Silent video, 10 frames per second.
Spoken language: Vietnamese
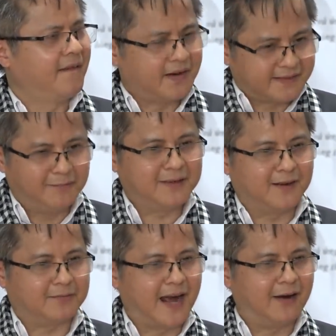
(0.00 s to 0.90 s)
và trong cái
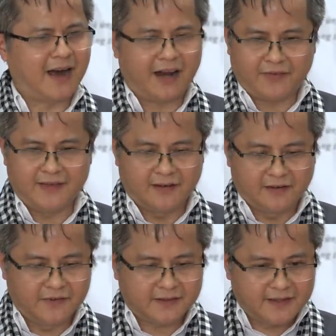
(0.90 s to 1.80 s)
độc đáo anh phải
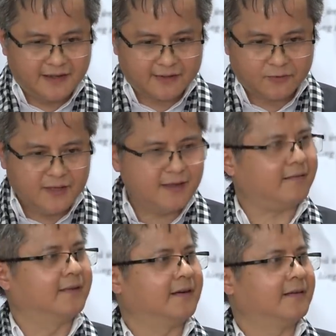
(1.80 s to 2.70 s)
giữ vị trí là duy
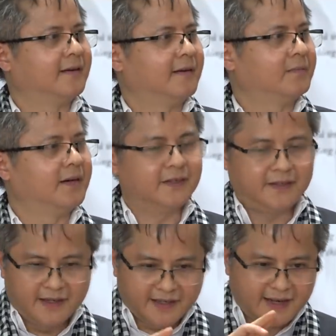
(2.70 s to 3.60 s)
nhất nữa bởi
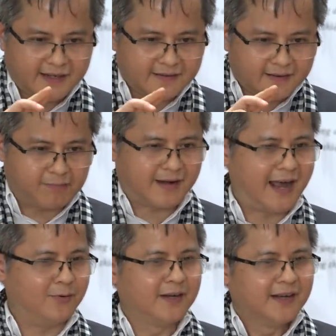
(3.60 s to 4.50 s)
vì khi anh độc
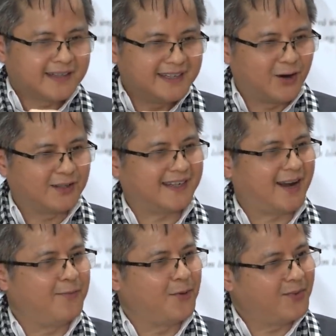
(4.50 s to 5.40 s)
đáo thì rồi sẽ
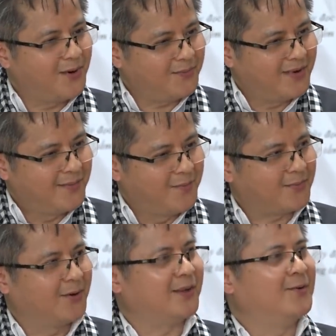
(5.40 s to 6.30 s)
có một lúc
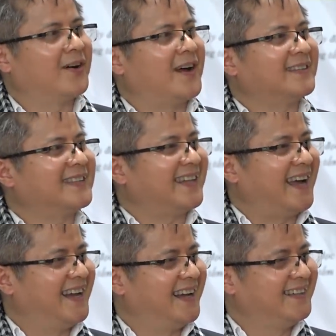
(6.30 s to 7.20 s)
một đối thủ nào đó sẽ
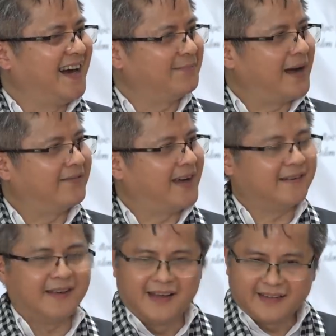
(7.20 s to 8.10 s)
chạy lên gần bằng với
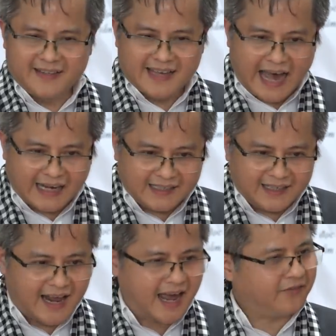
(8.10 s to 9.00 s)
anh thì
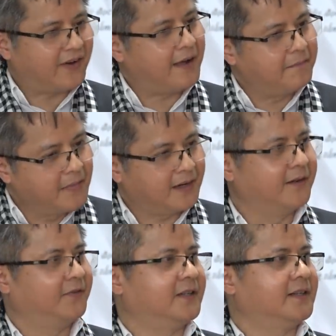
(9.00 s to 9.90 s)
anh lại phải bước
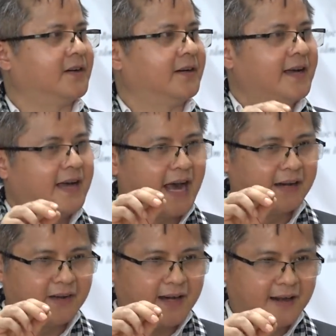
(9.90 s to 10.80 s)
lên phía trước rồi
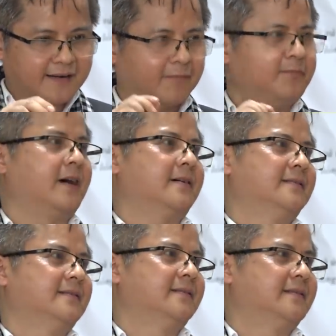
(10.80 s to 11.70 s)
anh phải là độc nhất
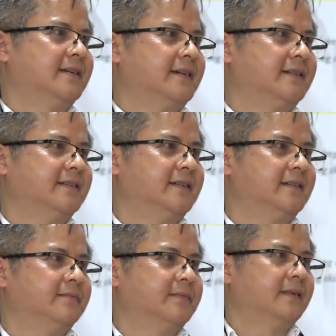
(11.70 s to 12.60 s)
trên cái thương
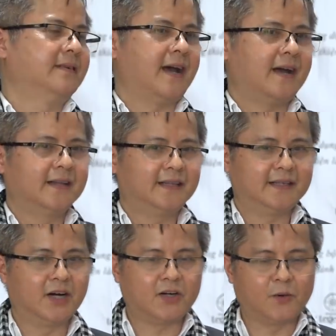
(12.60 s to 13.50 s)
trường dạ
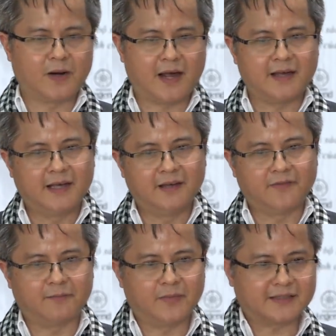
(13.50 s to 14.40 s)
thì đó cũng là hy
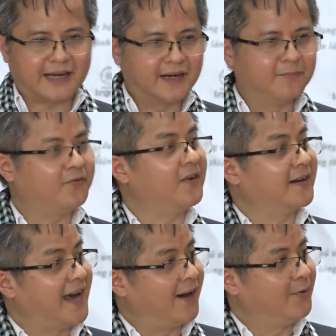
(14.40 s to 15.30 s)
vọng là trả lời một
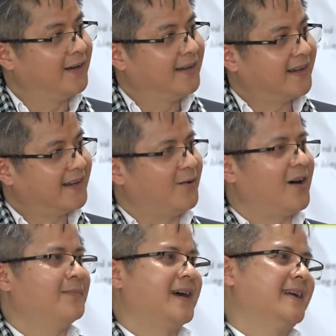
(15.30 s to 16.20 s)
phần nào cái câu
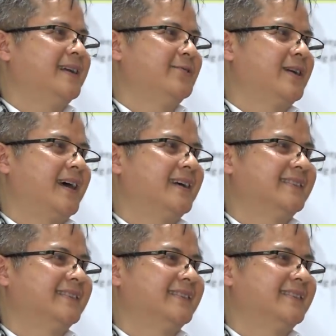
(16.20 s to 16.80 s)
hỏi mà anh đã nêu ra